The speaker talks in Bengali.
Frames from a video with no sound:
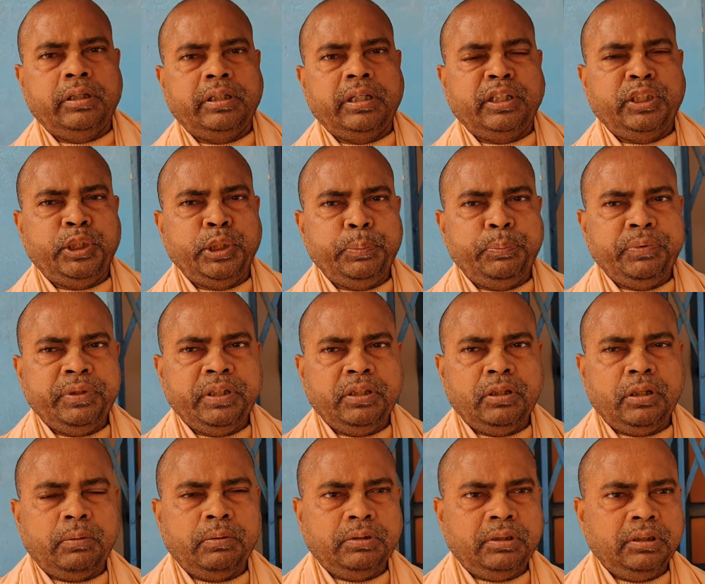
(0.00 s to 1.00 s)
নয়টা দ্বীপ
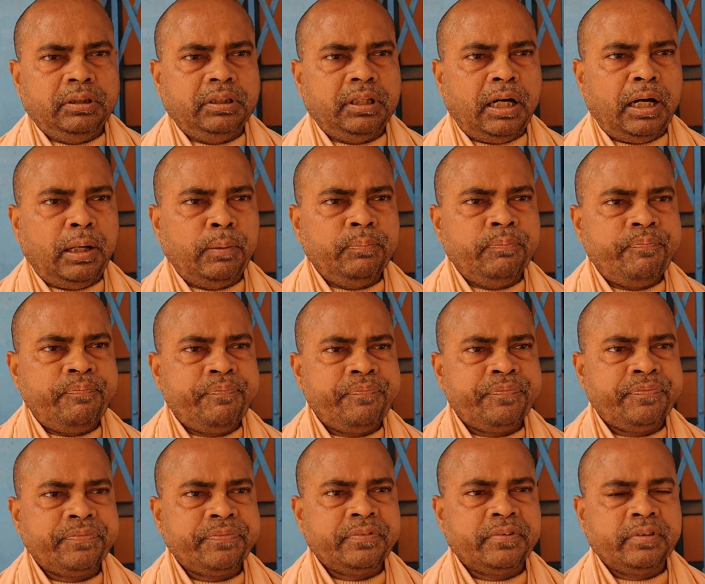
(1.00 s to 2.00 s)
নিয়ে নবদ্বীপ ধাম
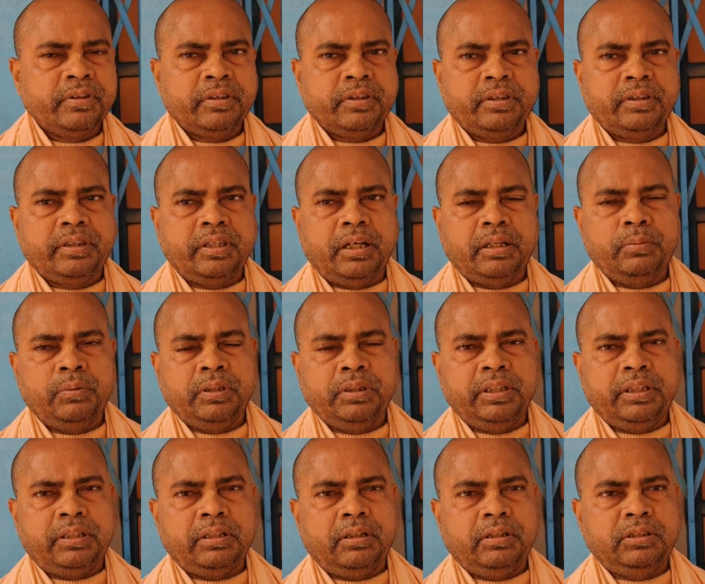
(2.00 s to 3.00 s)
তার
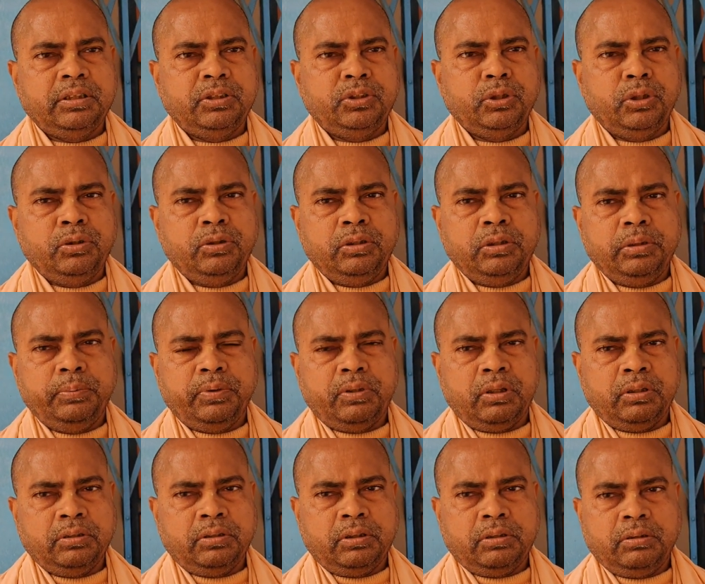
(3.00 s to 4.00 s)
মধ্যে এটা হচ্ছে
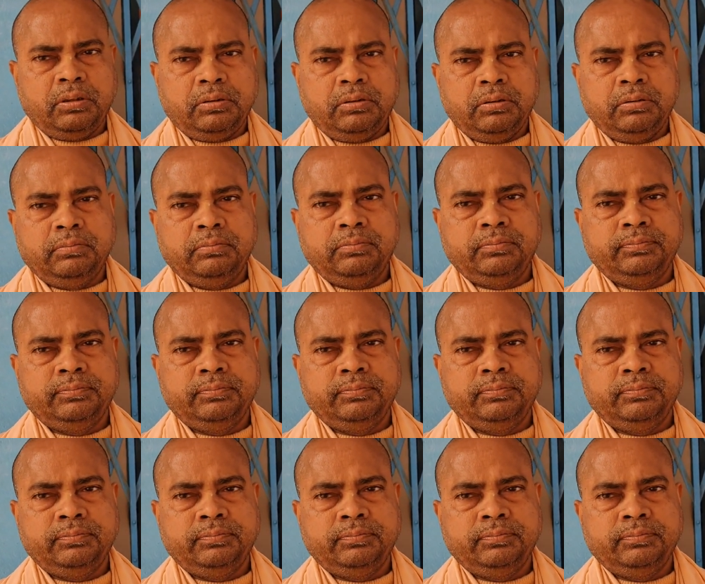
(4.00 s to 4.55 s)
জন্মদ্বীপের অন্তর্গত